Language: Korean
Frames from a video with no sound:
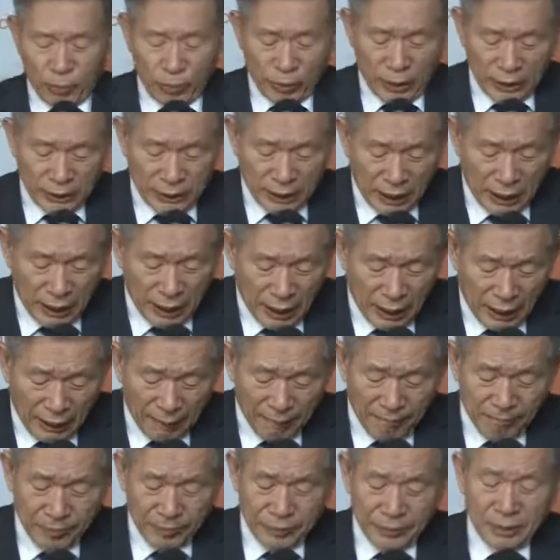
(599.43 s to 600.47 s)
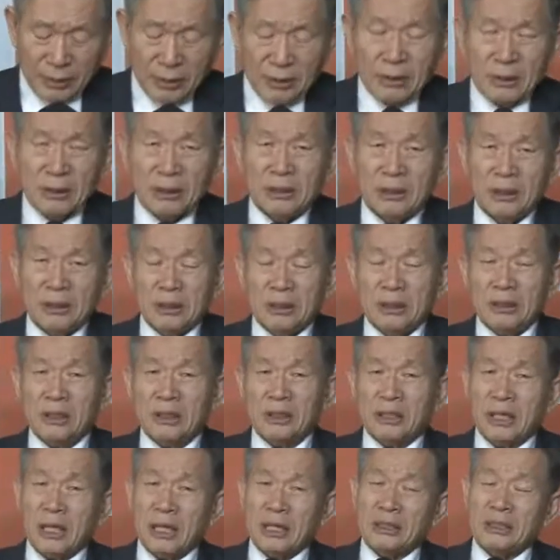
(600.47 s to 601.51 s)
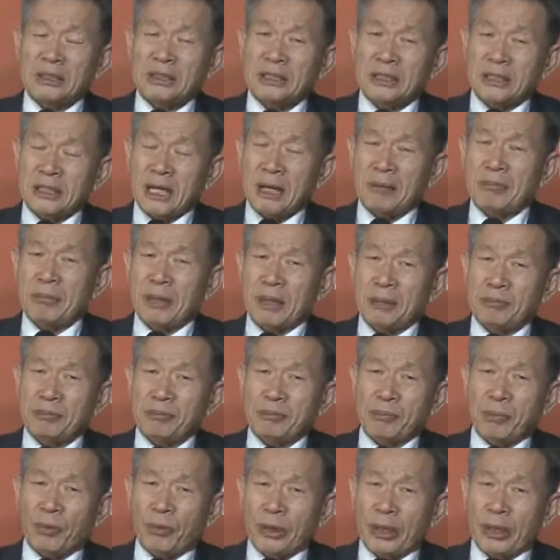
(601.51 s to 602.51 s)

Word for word: 보내다가 이렇게 시간만